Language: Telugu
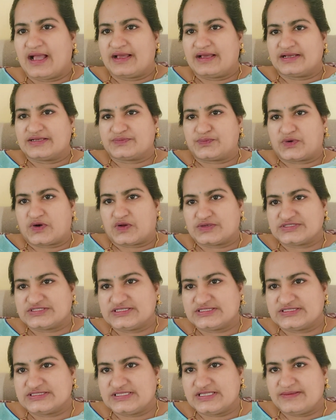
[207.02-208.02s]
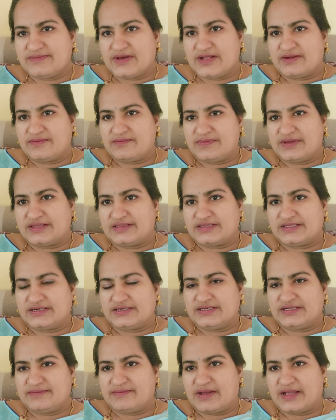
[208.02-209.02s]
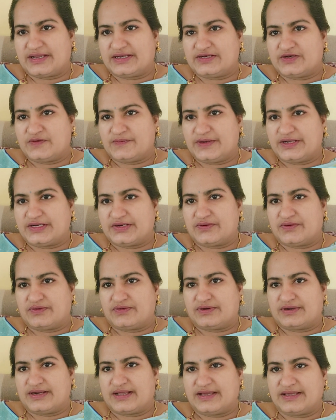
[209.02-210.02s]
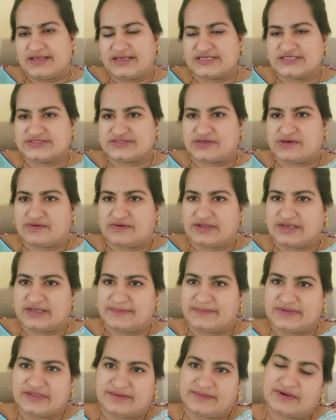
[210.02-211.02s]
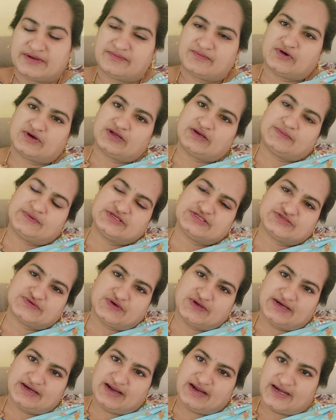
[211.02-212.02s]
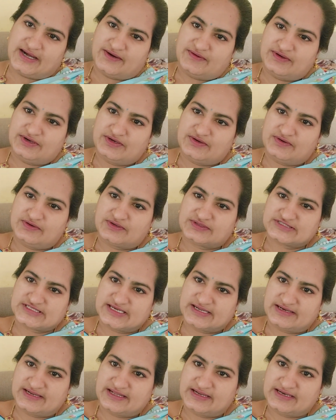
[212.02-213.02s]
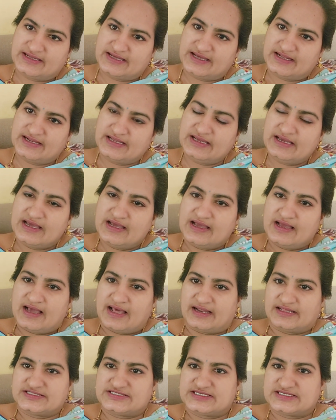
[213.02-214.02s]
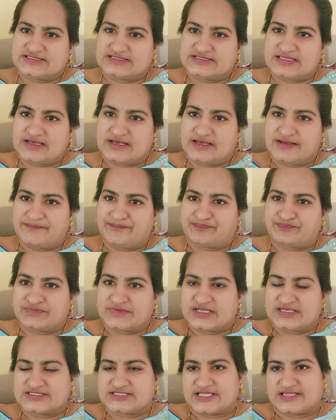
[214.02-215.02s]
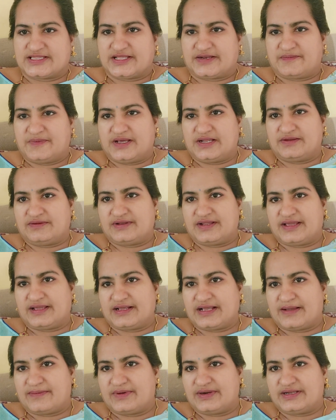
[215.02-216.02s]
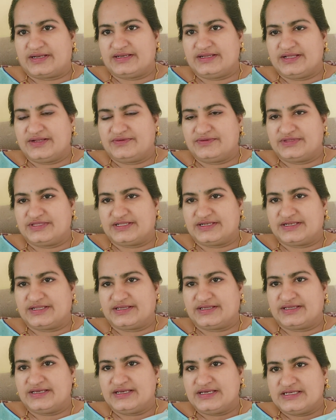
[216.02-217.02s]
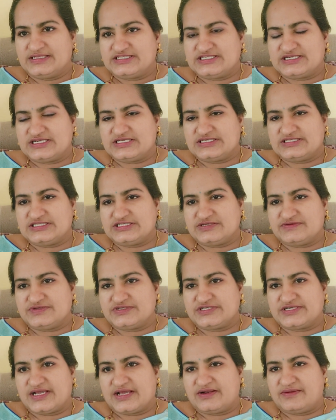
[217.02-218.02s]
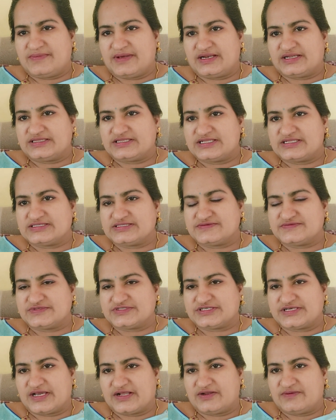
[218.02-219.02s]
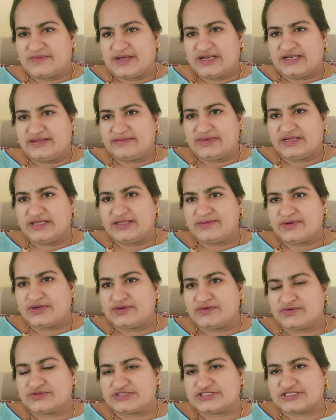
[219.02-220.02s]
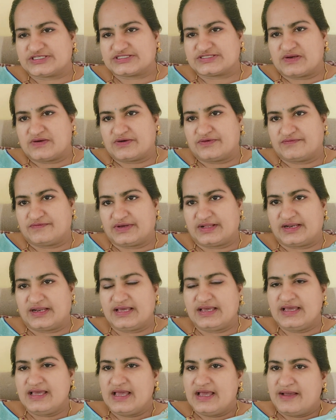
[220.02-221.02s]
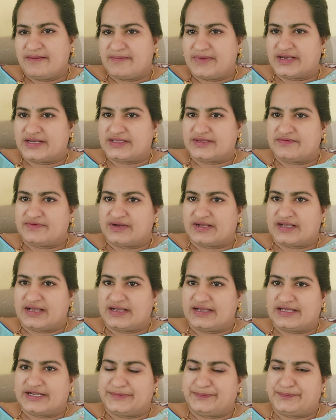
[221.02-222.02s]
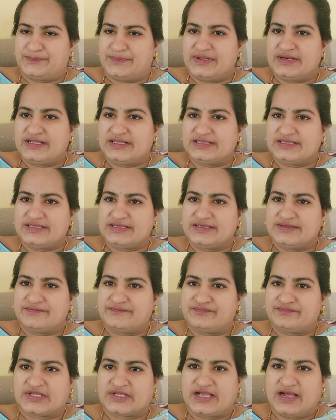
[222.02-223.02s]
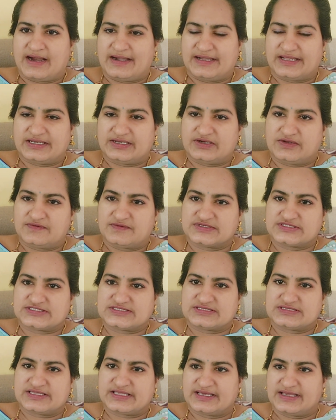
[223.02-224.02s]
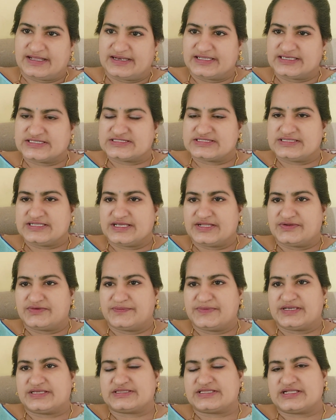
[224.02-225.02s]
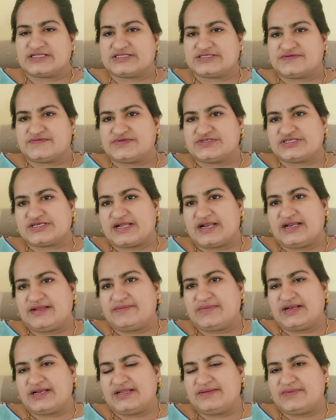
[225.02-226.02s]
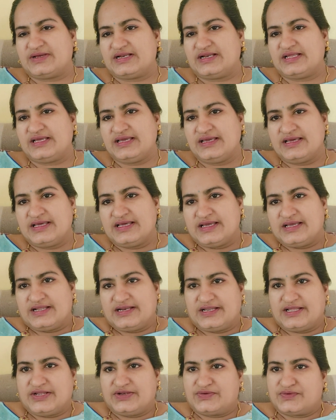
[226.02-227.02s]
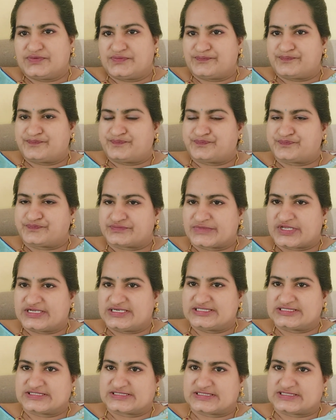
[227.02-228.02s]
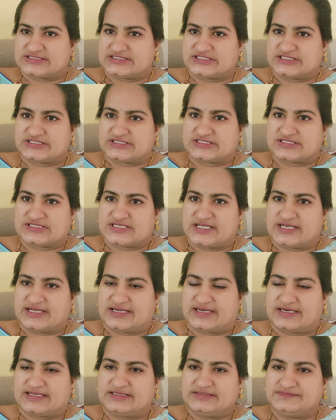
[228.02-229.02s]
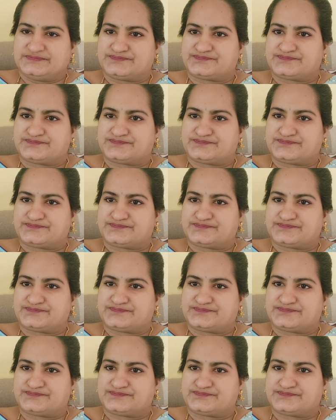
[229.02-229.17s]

ఆ ప్రాసెస్ని మనం మెథడ్ని మైండ్లో పెట్టుకోకుండా వేసుకోవాలి మనం మొక్కలు పెంచుకోవాలన్న హడావుల్లో ఒకసారి నేను కానీ అలా చేసిన సందర్భాలు ఉన్నాయి కాబట్టి నేను దీన్ని చిన్న చిన్న విషయాలు మనకు తెలిసిన విషయాలు మళ్ళీ మళ్ళీ మనం గుర్తు చేసుకోవడం వల్ల మనకి ఒక గ్రిప్ అనేది గార్డెనింగ్లో వస్తుంది అనేసి నేను మీకు తెలిసిన విషయాల్ని మళ్ళీ మళ్ళీ నేను డిస్కస్ చేస్తున్నాను ఇక్కడ